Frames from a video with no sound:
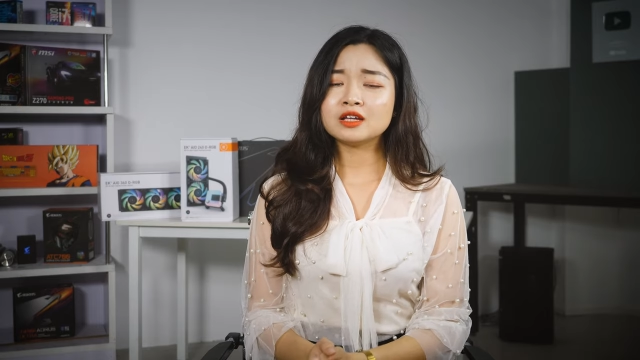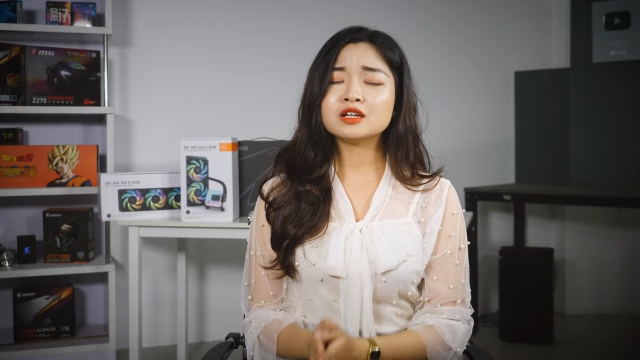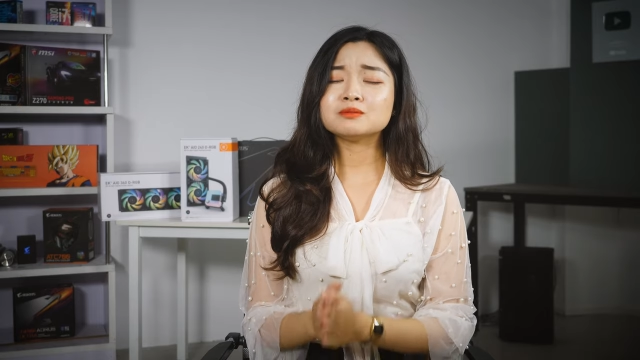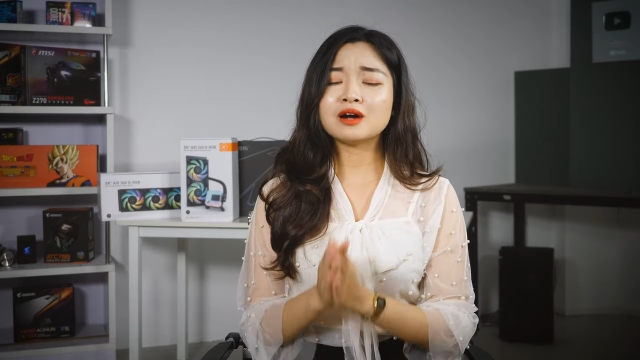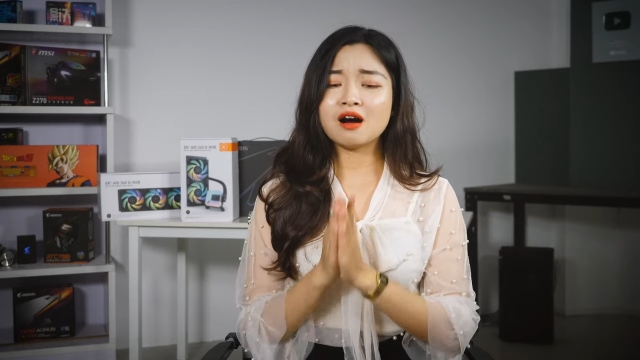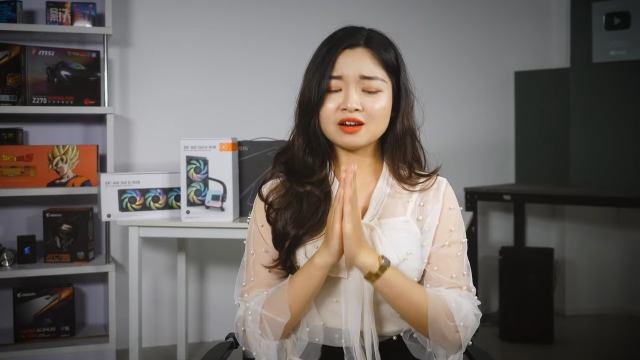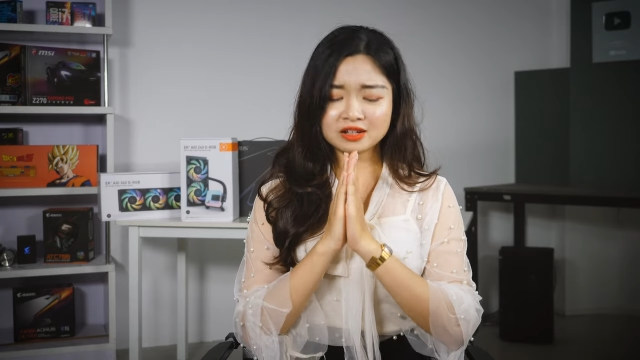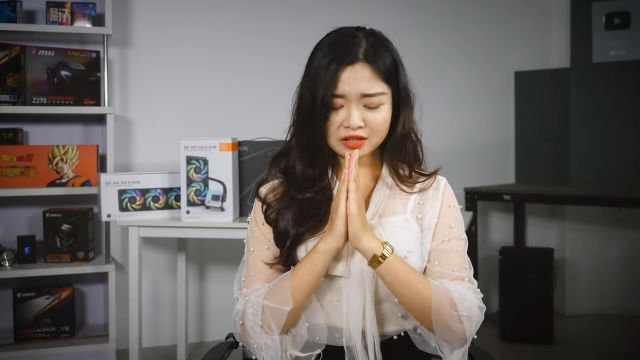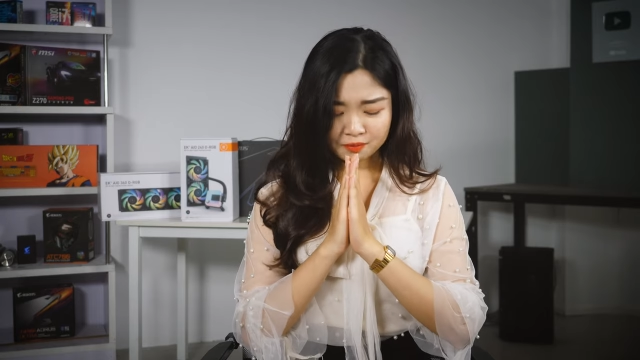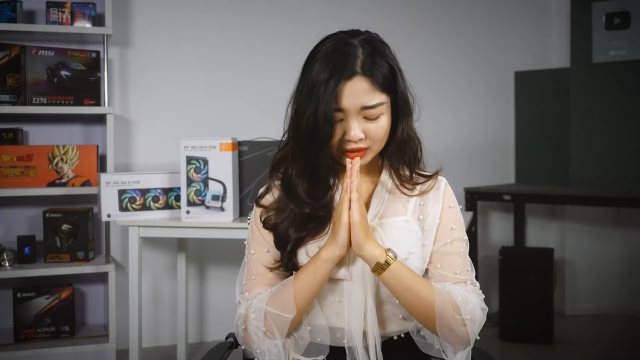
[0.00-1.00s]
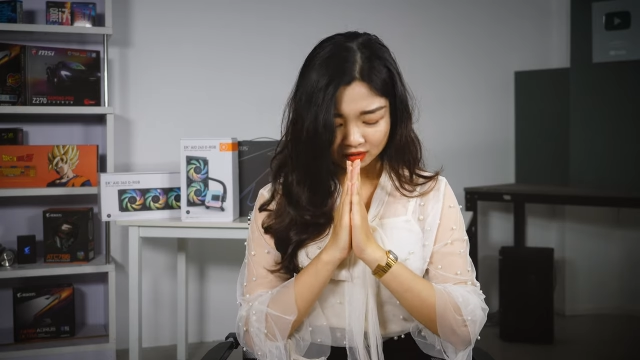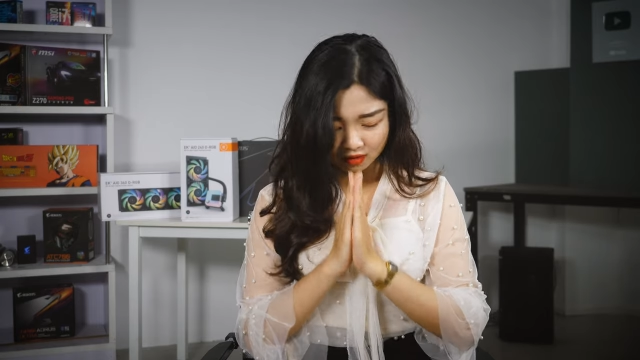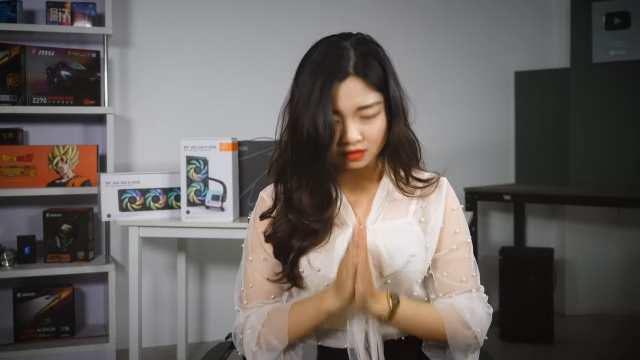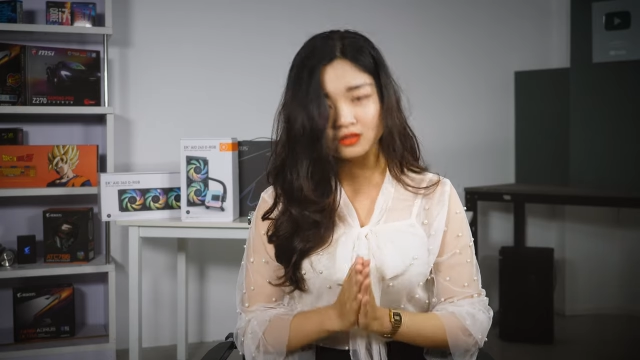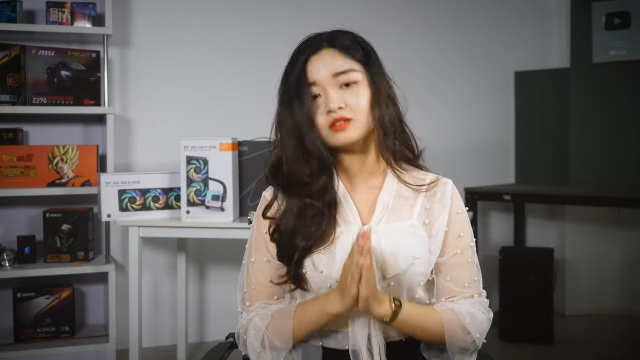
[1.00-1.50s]
Thế nhưng mà ở đây thì mình
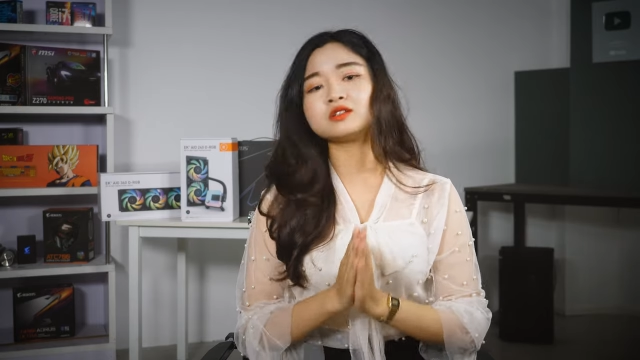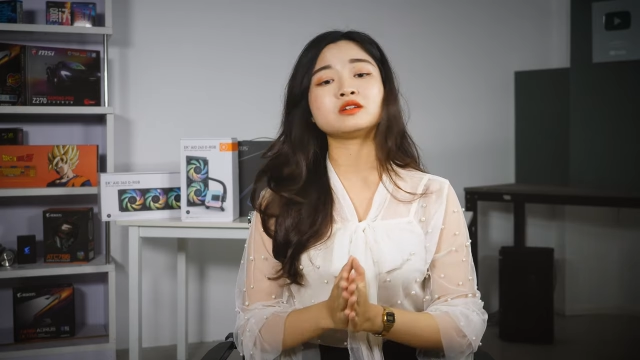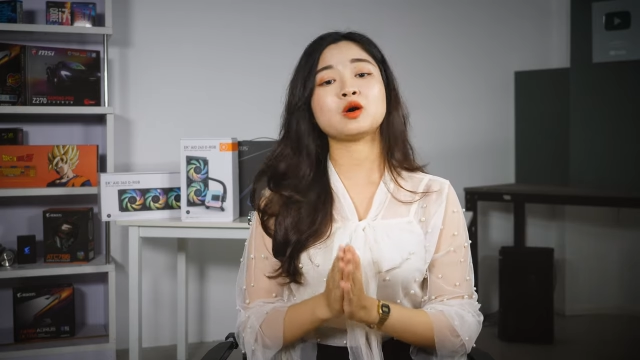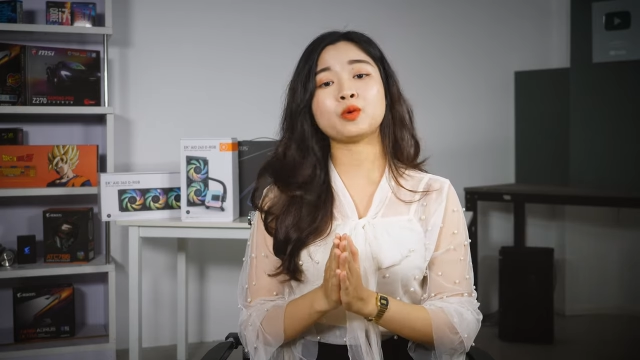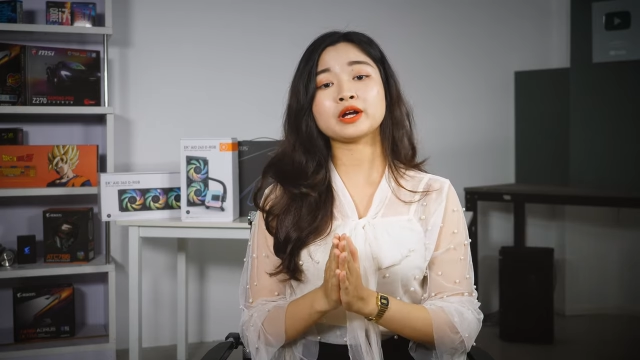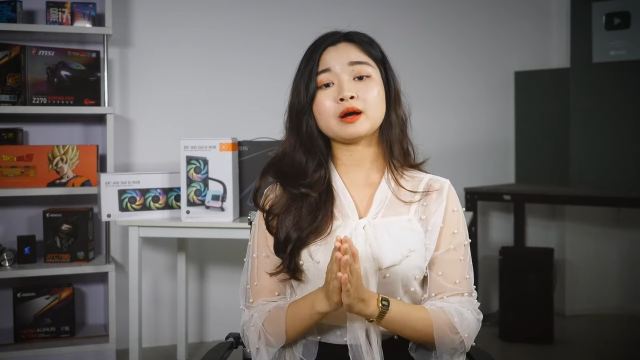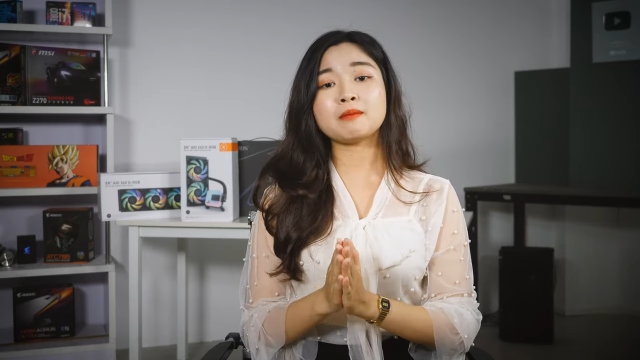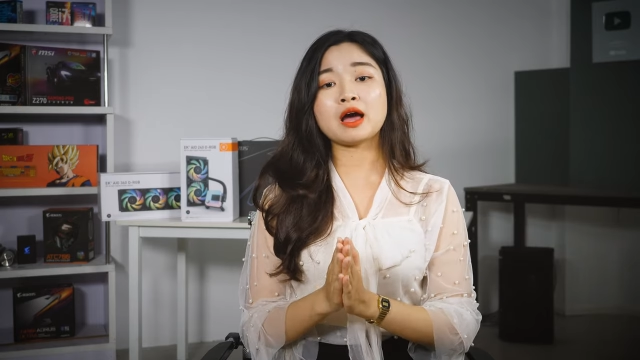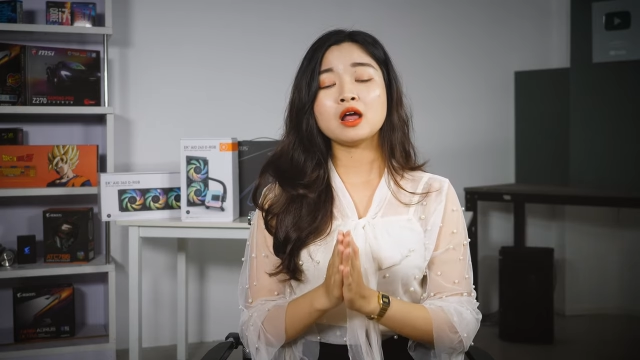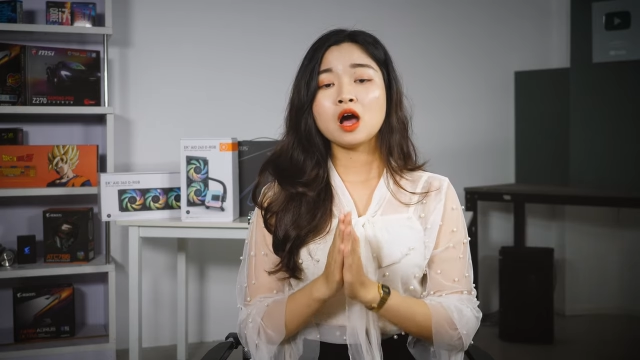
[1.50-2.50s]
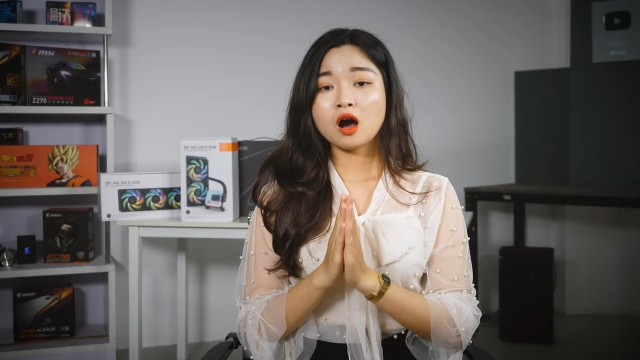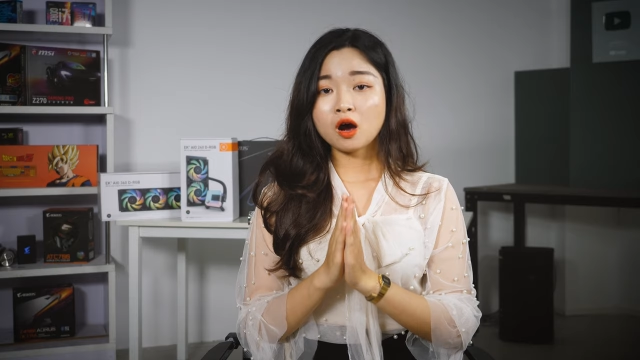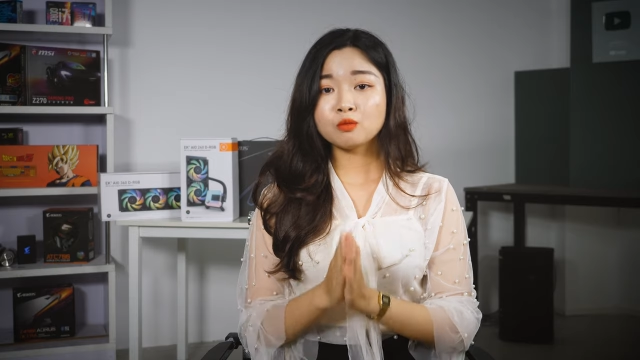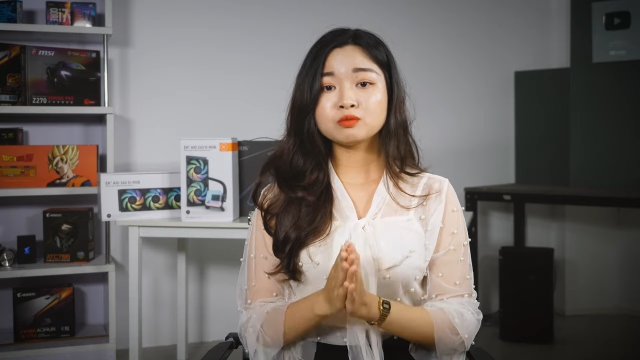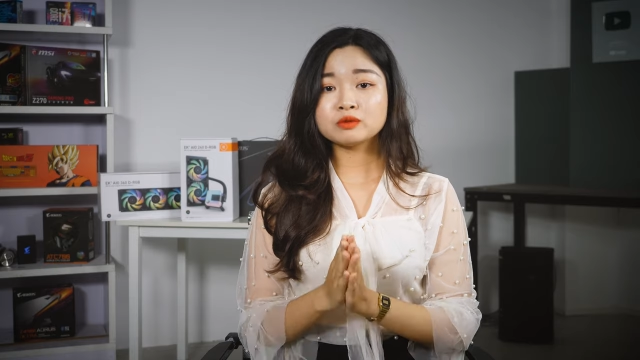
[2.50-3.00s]
thực sự là khuyên các bạn
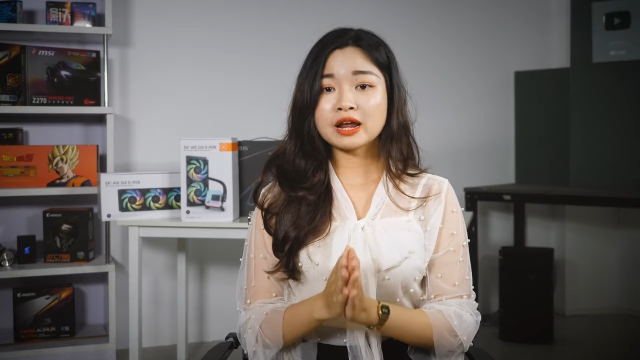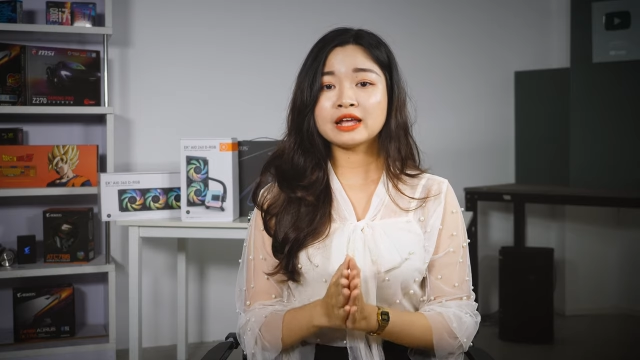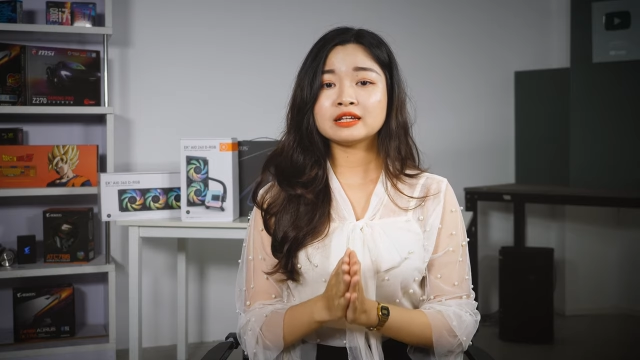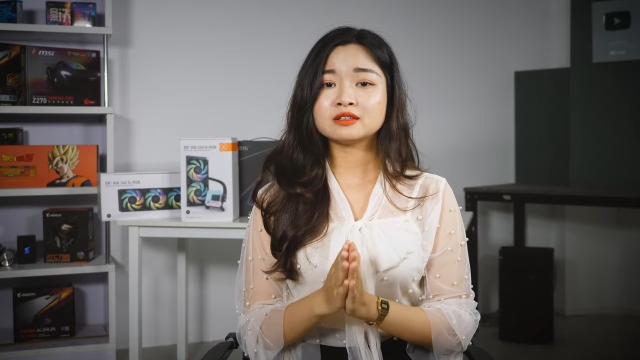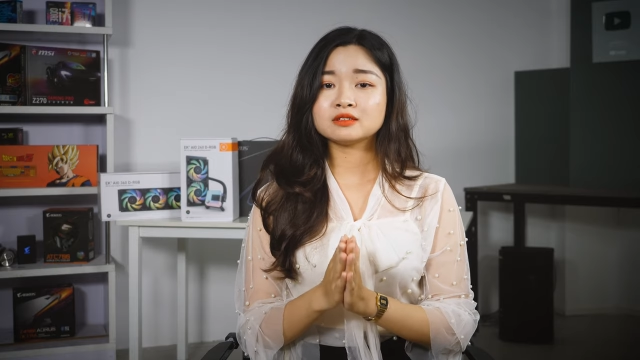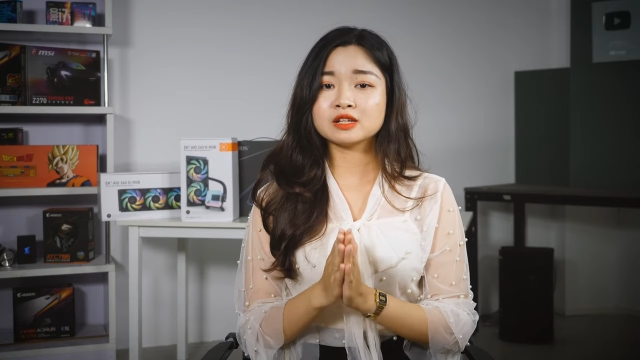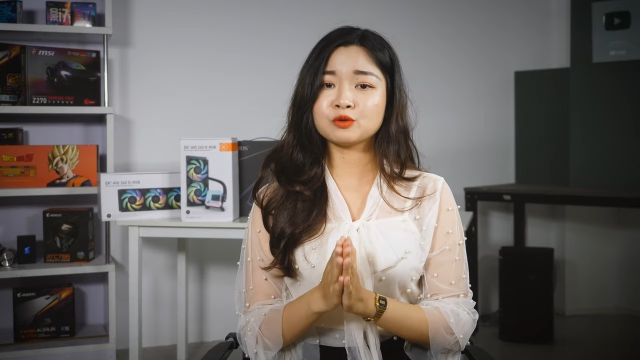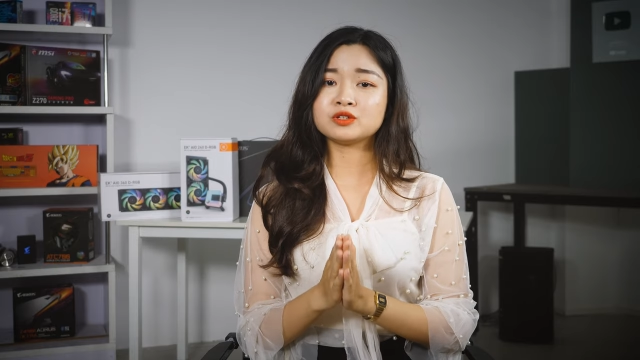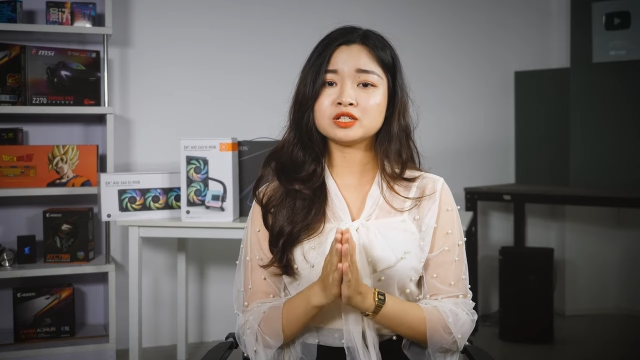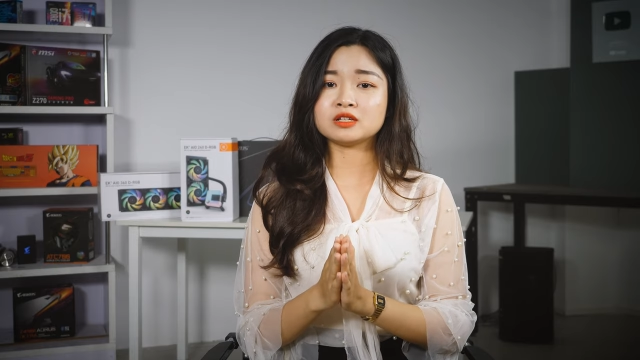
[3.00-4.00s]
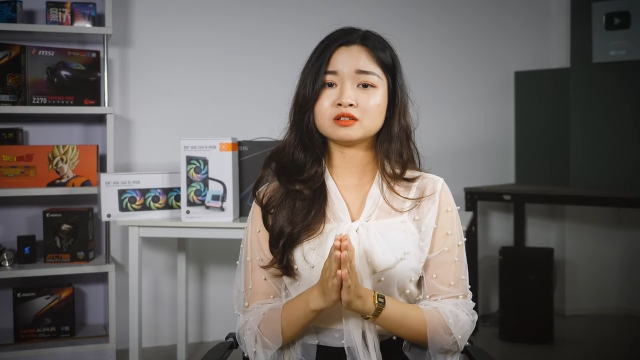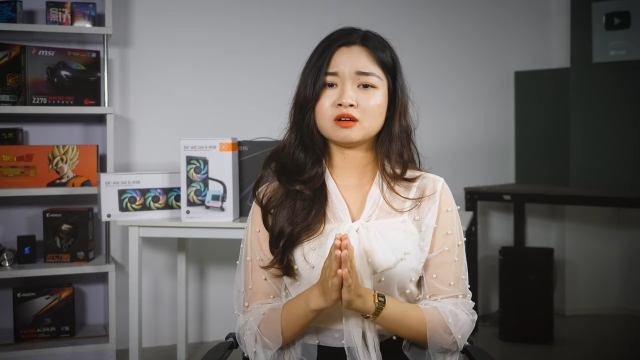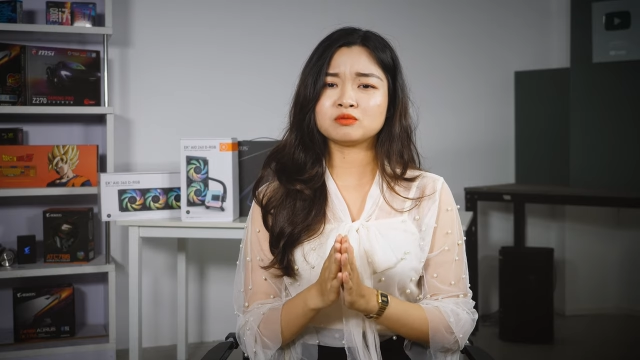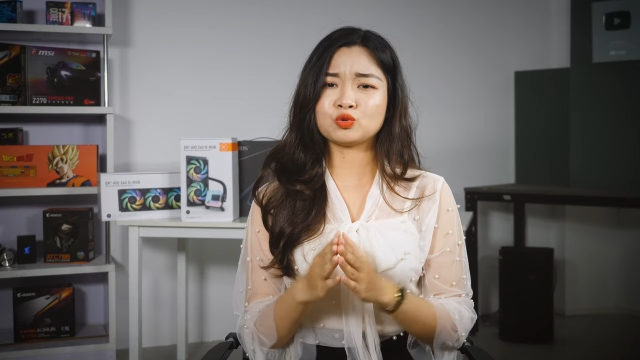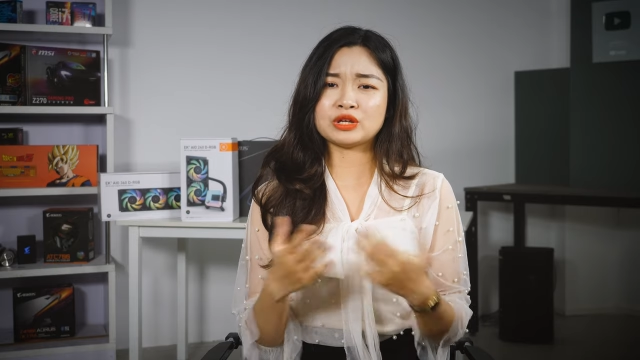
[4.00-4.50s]
không nên điều chỉnh à,